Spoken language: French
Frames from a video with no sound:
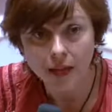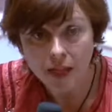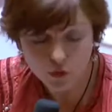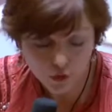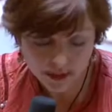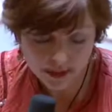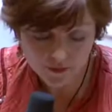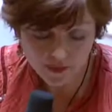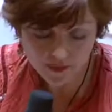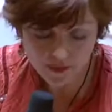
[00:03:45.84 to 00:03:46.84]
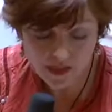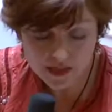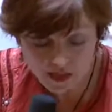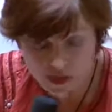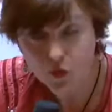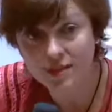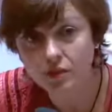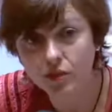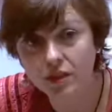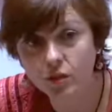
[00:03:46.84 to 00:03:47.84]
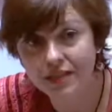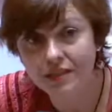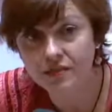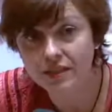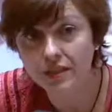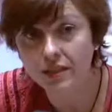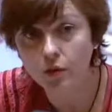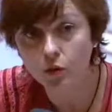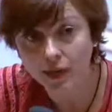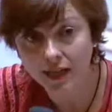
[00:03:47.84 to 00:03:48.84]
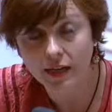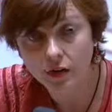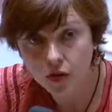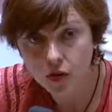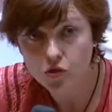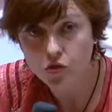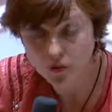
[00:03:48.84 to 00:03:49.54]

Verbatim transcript: Et dorénavant, dans 160 collectivités locales sur